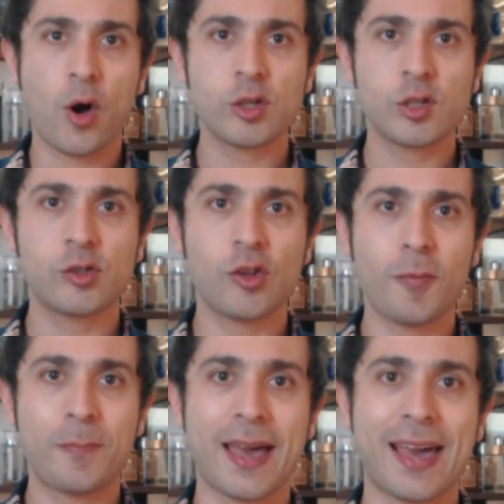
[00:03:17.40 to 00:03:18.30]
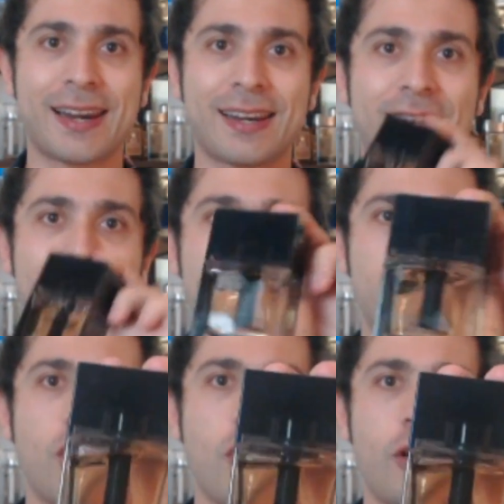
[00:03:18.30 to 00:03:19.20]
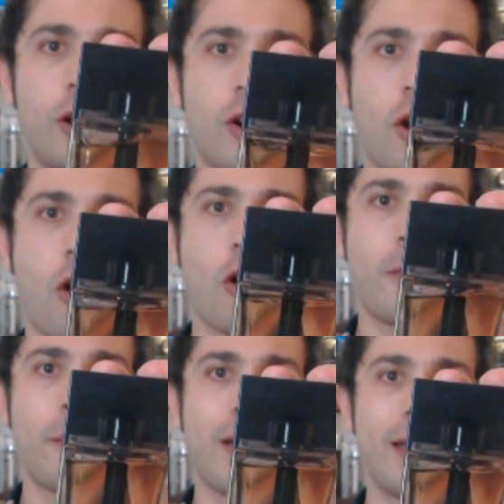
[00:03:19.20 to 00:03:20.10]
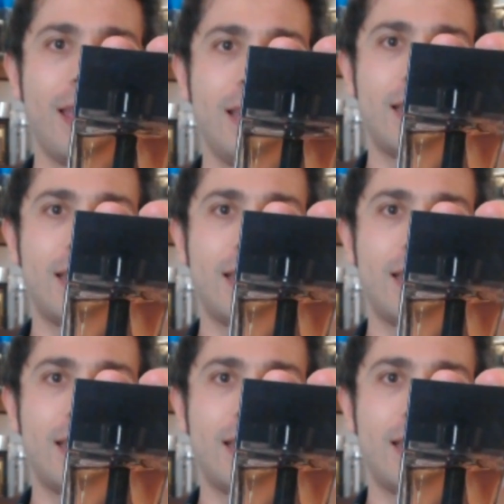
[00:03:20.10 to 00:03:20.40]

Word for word: Ottavo posto per Dior